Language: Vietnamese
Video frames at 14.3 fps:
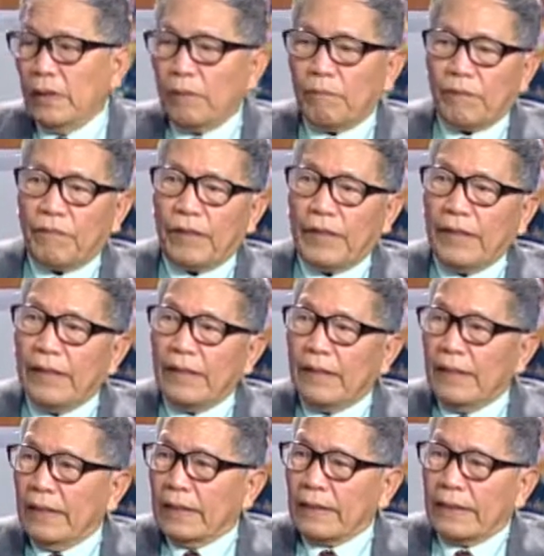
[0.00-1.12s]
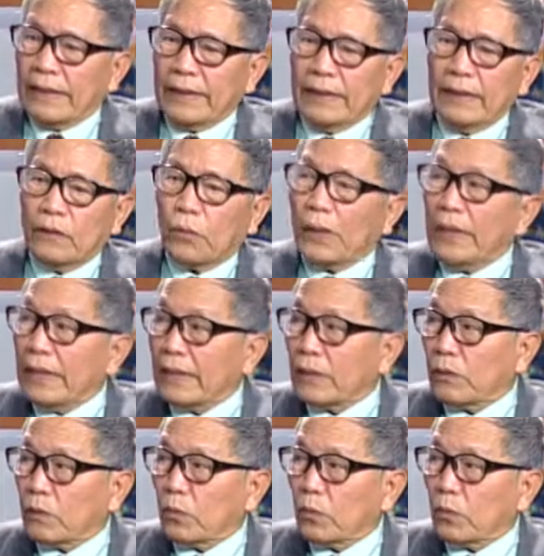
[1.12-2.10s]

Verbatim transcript: và về cái cái quyền lực